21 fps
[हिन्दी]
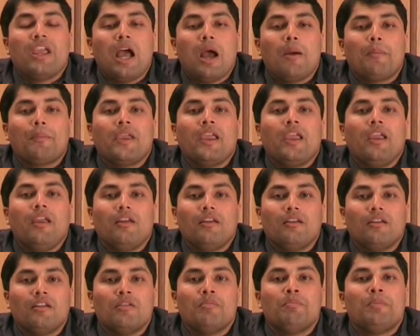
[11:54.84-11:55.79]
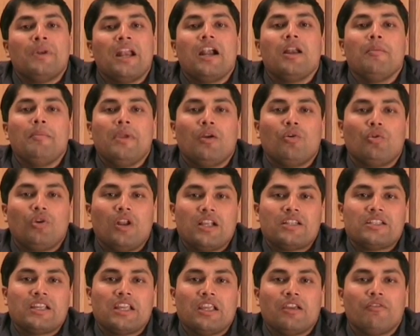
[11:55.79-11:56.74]
आपके ब्लड में होना
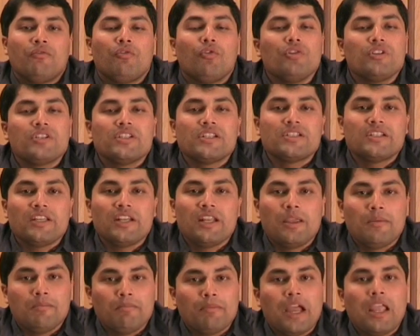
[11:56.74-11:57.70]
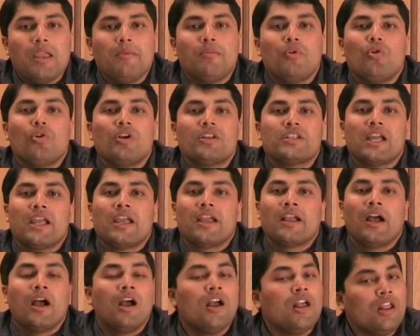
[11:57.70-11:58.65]
चाहिए वो जिस दिन इम्बाइब हो
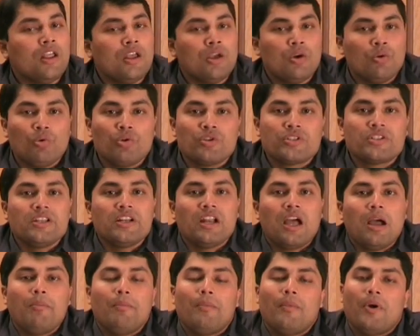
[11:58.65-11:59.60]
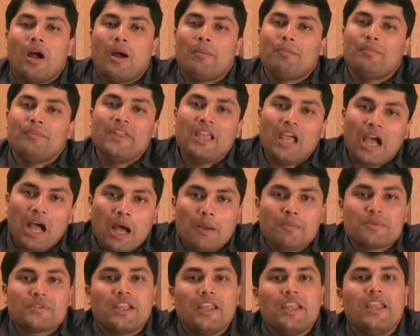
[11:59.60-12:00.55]
जाएगा उस दिन आप अपने
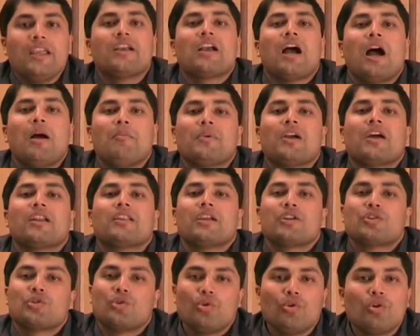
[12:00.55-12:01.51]
आप से ही काम करना शुरू